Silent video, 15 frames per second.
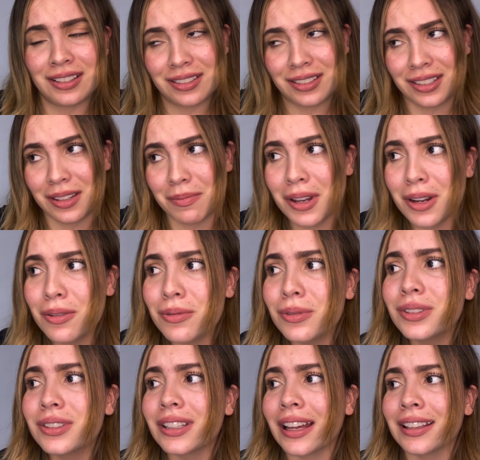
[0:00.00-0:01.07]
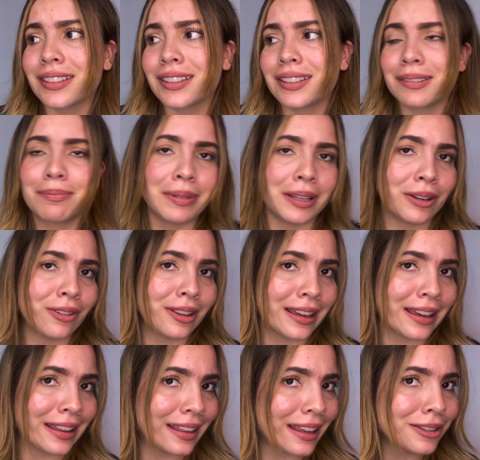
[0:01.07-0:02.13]
Si sí me gustas, pero
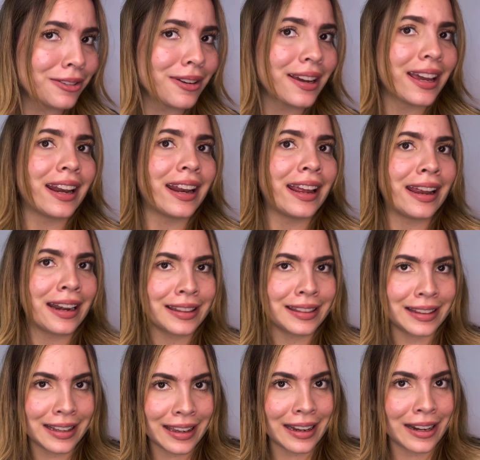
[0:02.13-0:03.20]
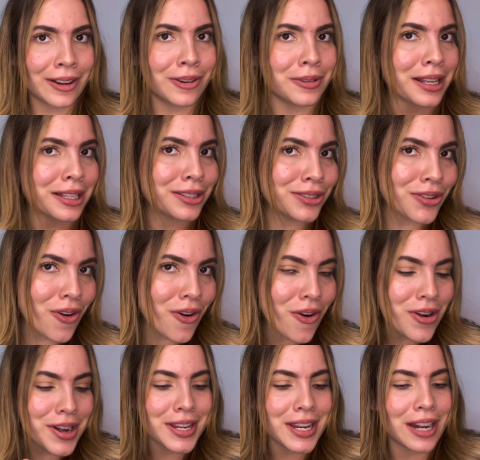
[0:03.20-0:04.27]
de eso creerte que el
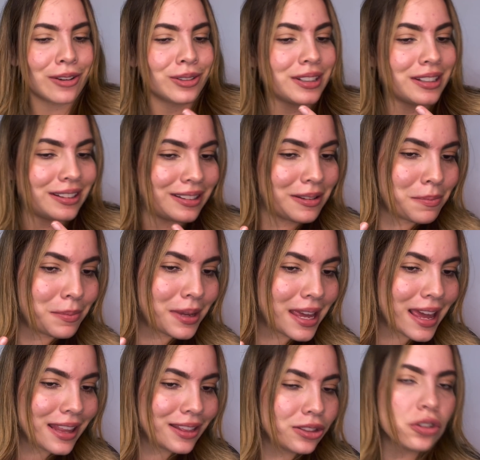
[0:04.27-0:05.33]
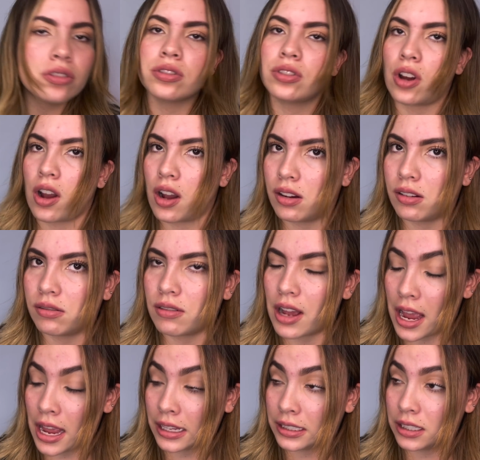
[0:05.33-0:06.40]
corazón y que los sentimientos, no.
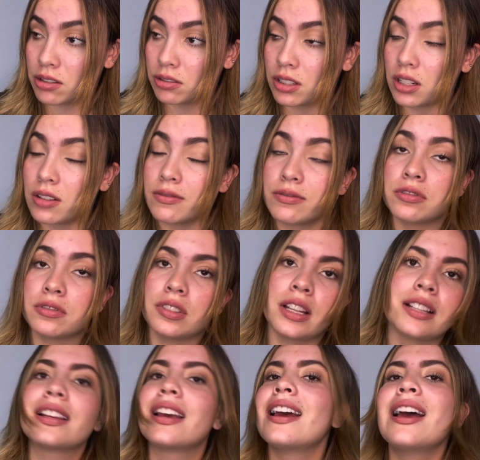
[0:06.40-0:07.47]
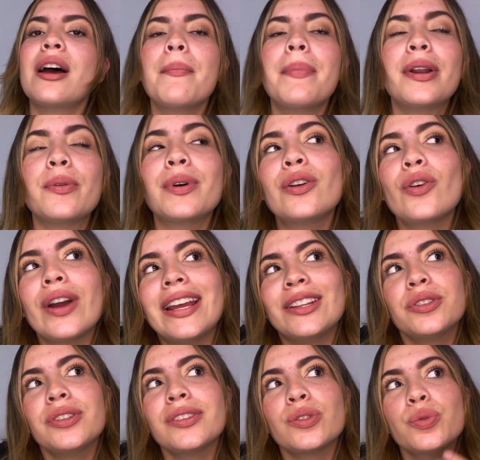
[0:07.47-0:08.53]
Ay, si no te confundas. Pero bueno,
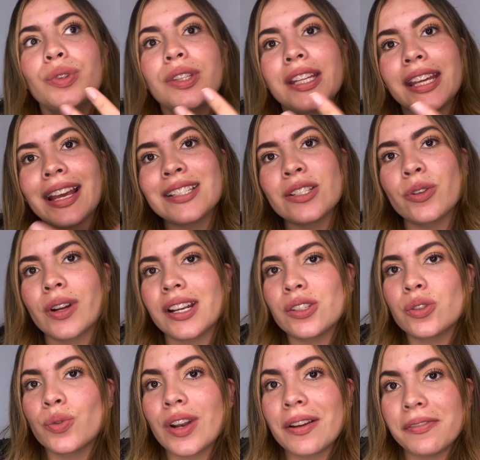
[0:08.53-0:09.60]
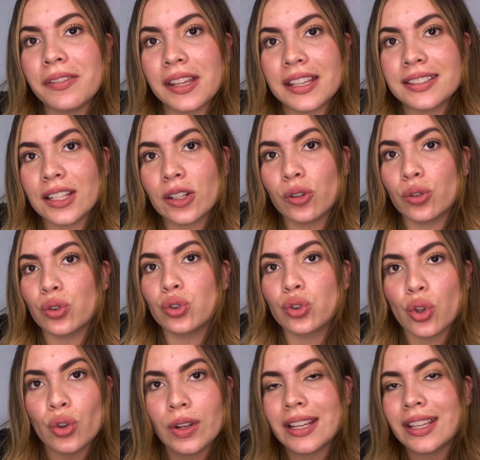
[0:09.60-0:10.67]
entonces un día se organizó una fiesta con
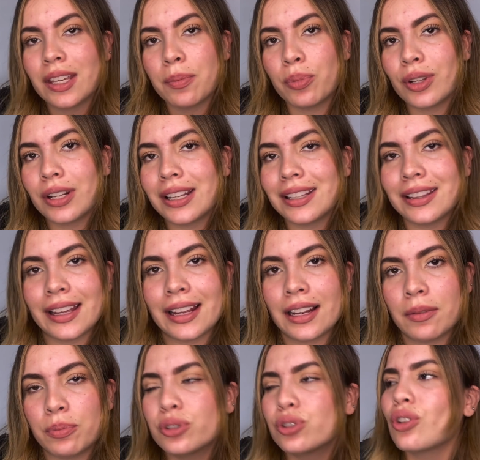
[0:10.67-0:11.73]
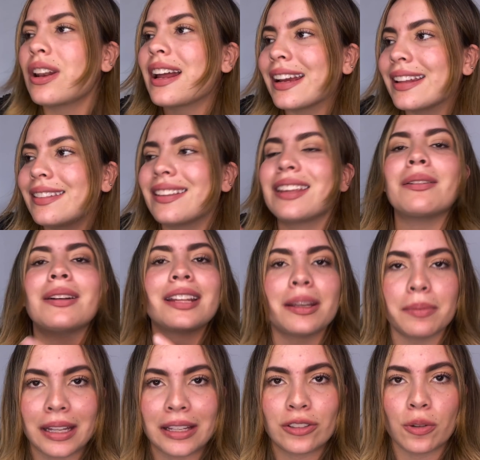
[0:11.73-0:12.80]
todo el equipo del, pues toda la gente que iba al
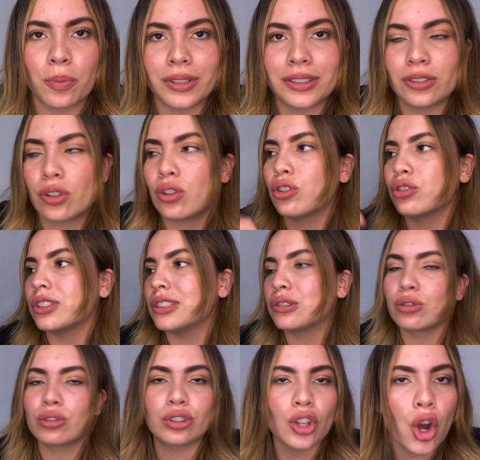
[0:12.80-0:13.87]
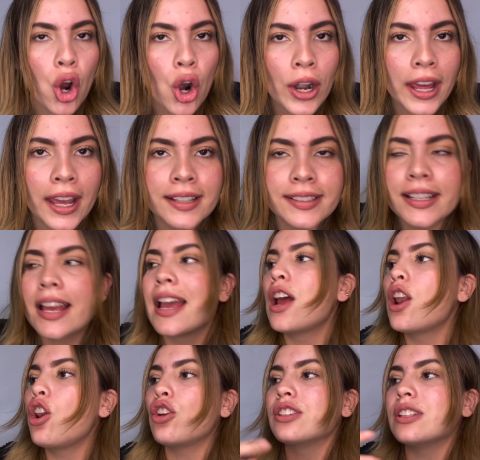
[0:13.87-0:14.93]
gimnasio, pues todos los instructores,
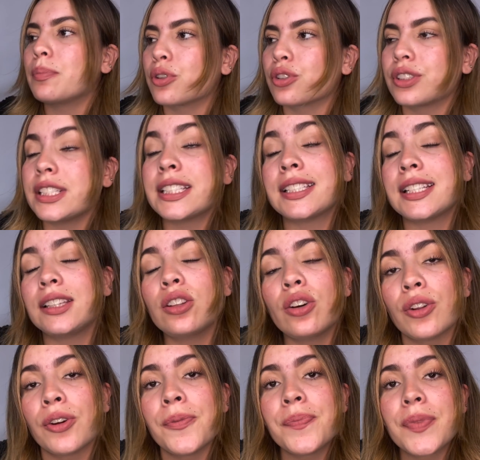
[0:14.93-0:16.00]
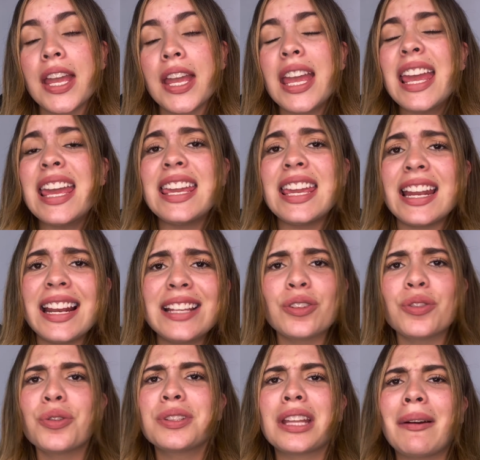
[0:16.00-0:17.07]
los deportistas y todo. Y en
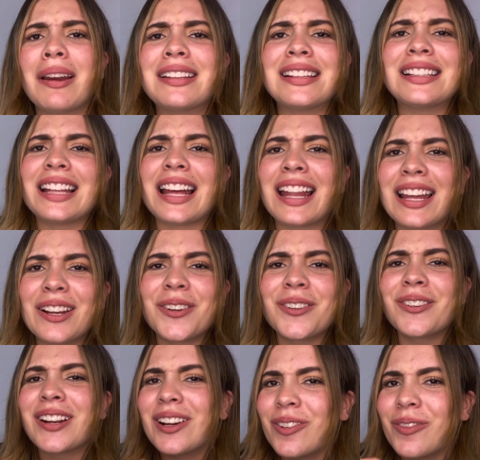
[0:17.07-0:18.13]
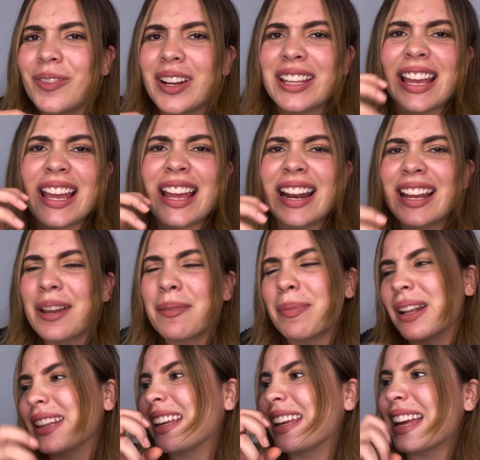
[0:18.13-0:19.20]
eso yo estaba ahí sentada ahí con una compañera que
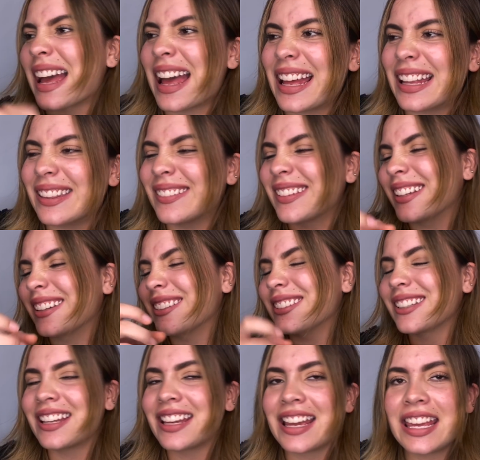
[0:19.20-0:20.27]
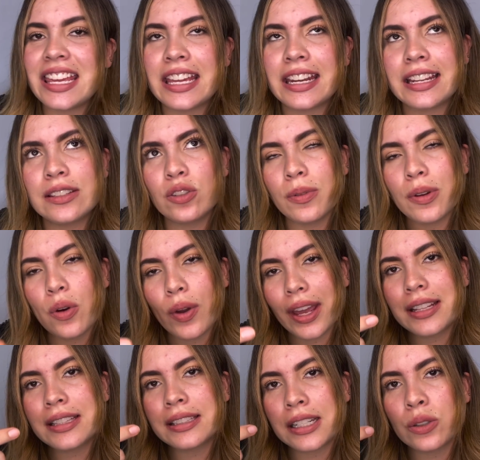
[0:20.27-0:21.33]
platicando, y que no sé qué. Y en eso veo
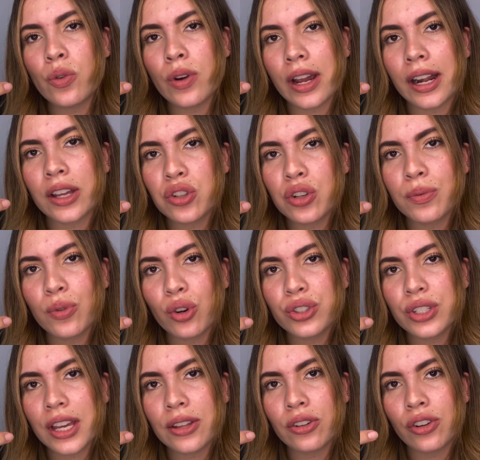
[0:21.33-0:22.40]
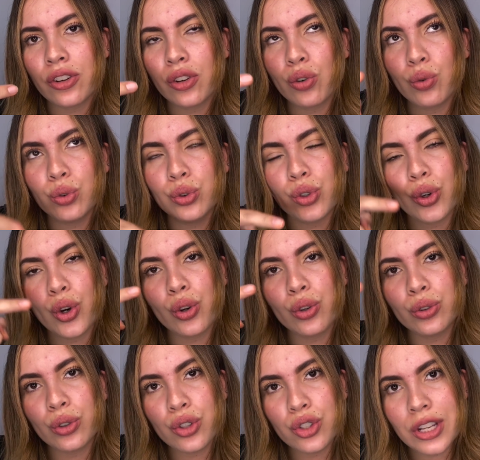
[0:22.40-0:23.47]
que entra el cucaracho boxeador junto con
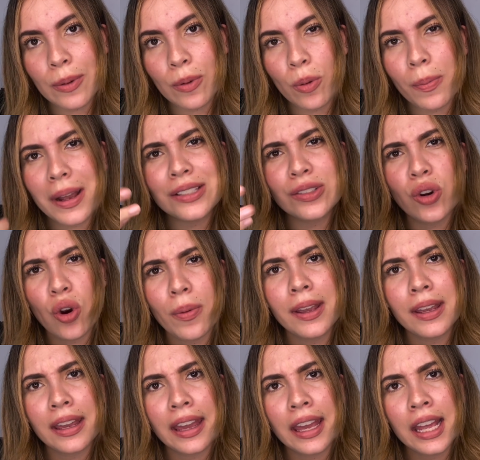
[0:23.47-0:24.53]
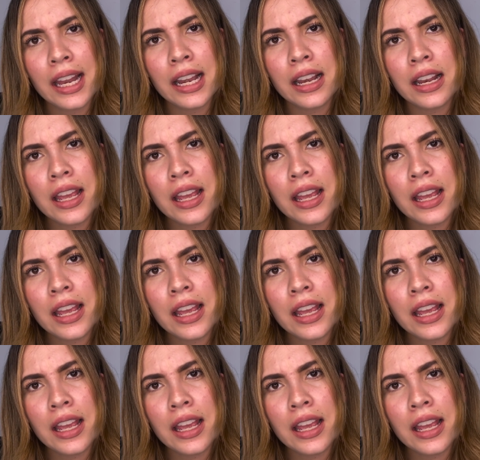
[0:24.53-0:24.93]
otro chavo más joven que él.